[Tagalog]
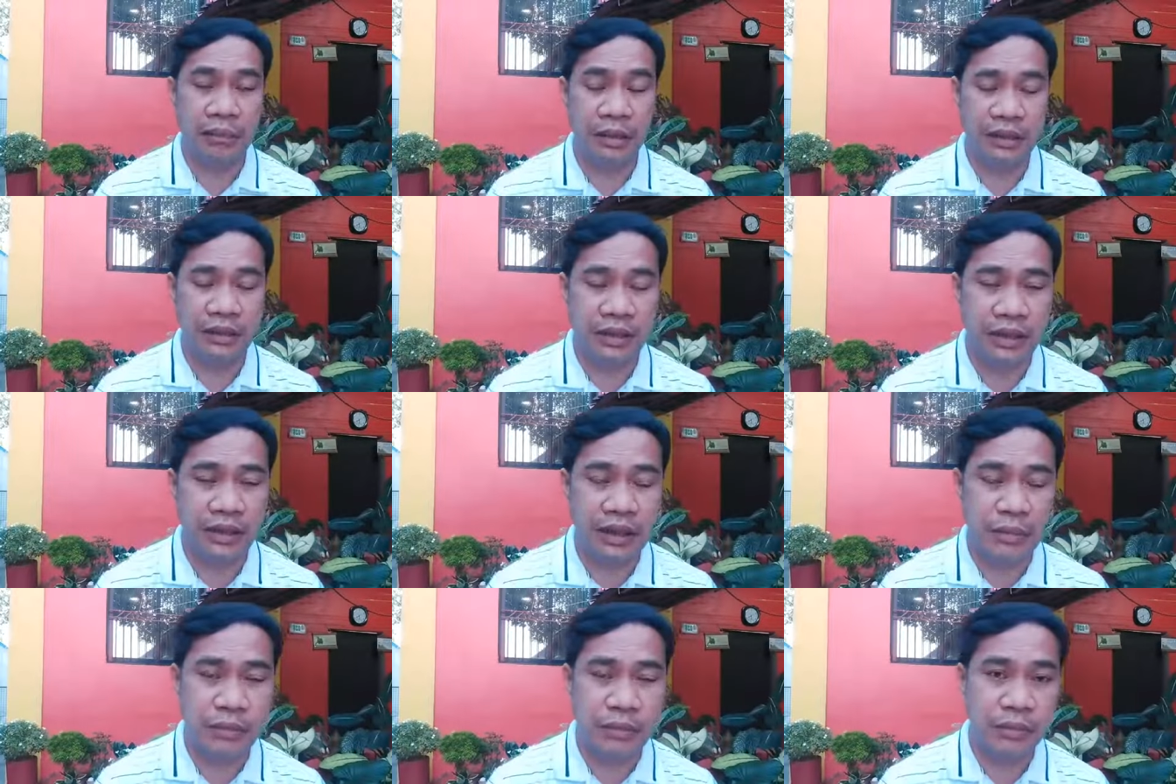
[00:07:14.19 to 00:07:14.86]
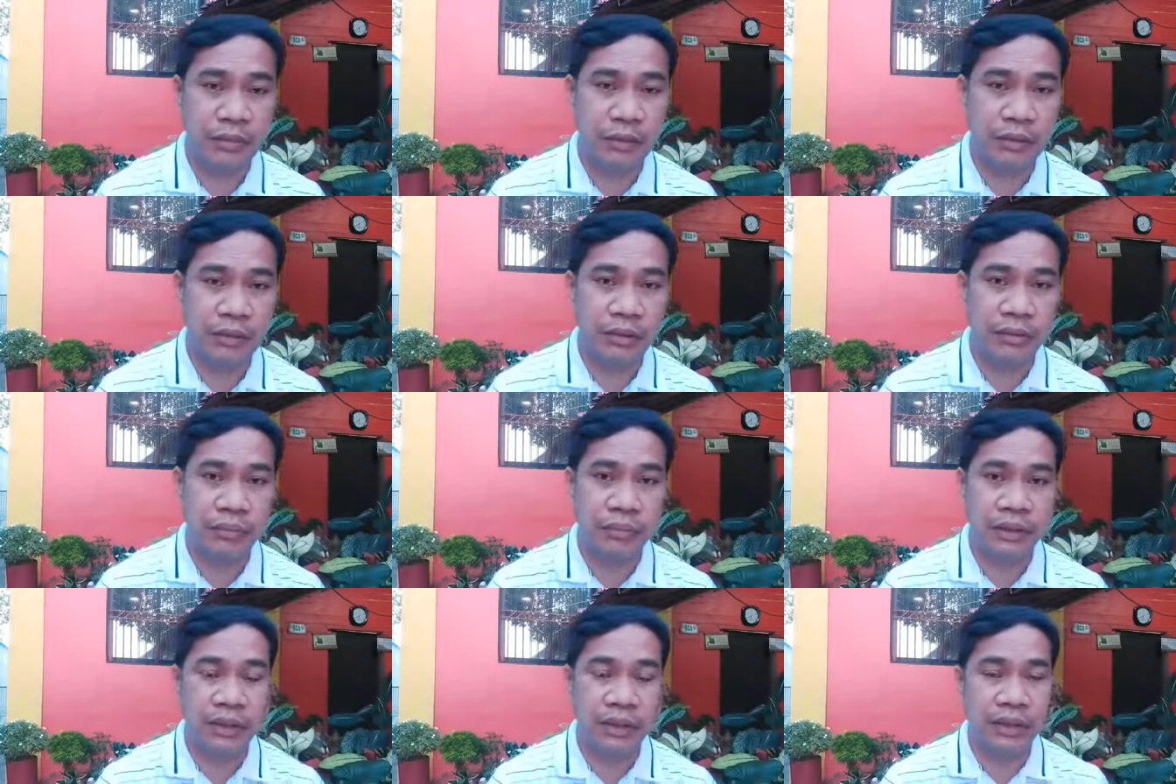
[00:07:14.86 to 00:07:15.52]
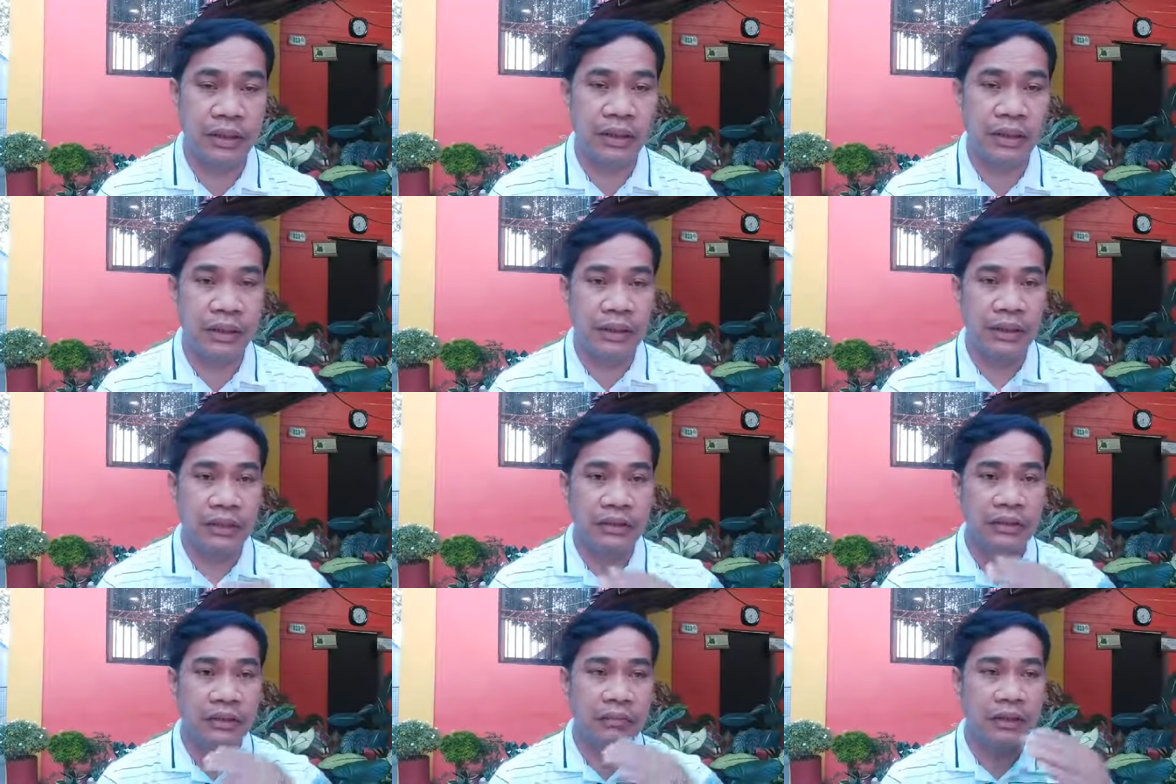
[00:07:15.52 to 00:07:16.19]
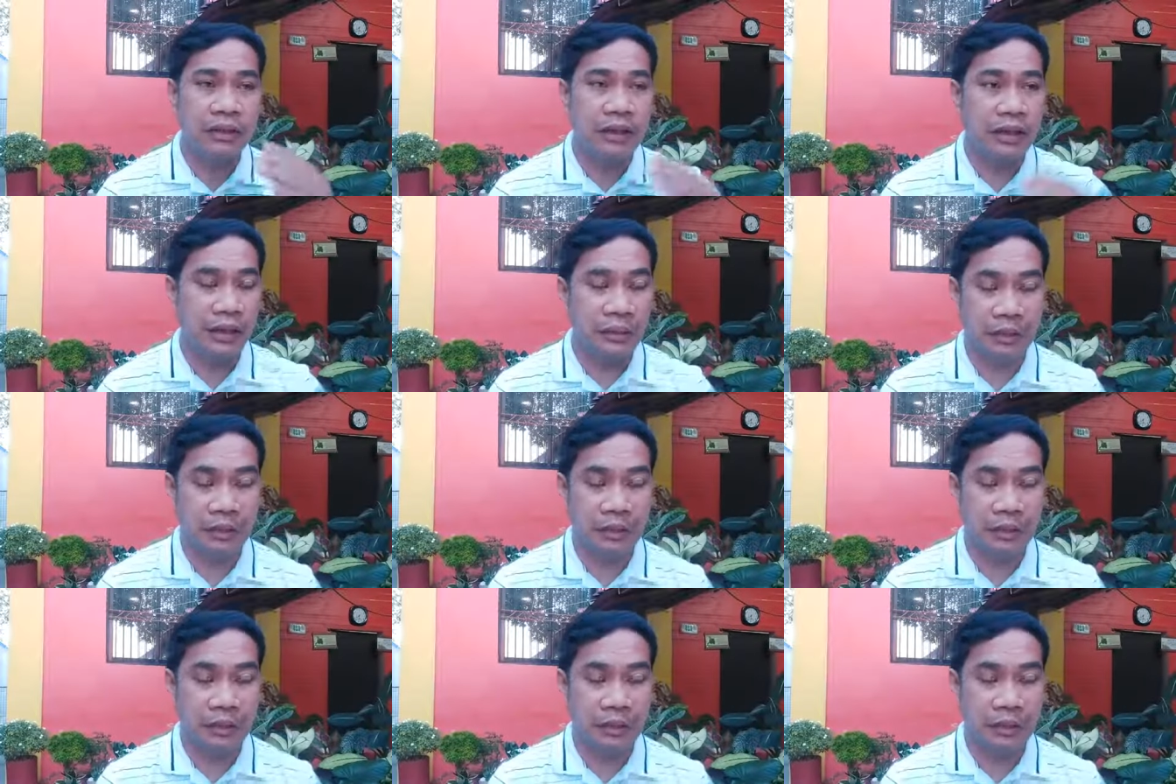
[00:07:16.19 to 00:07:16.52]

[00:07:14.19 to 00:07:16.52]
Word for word: Pashare lamang po ito para sa mga